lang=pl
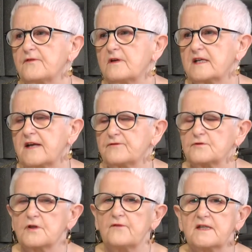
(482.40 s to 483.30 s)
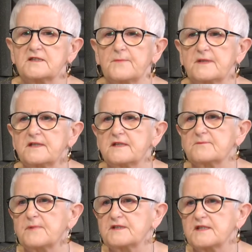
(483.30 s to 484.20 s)
e, refundować,
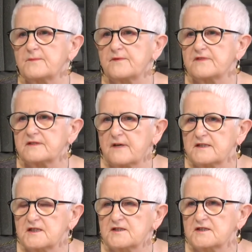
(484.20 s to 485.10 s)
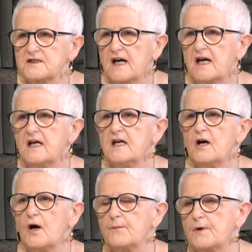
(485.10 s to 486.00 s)
będziemy wysyłać dzieci na
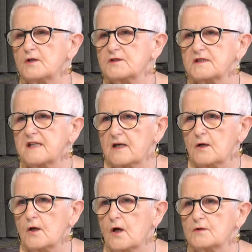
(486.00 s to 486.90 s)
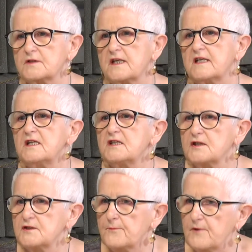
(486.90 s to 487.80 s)
obozy, na kolonie,
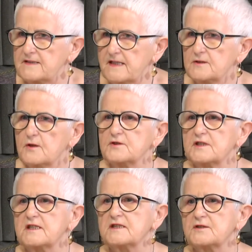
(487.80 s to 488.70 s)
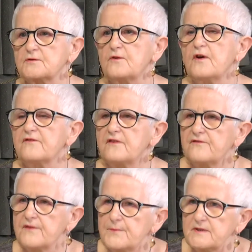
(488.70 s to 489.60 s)
dopłacać do czynszu,
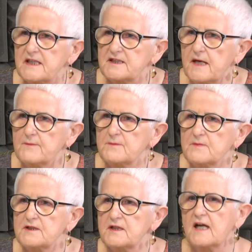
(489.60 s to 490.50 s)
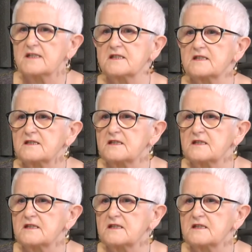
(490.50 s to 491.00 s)
wyposażamy mieszkanie,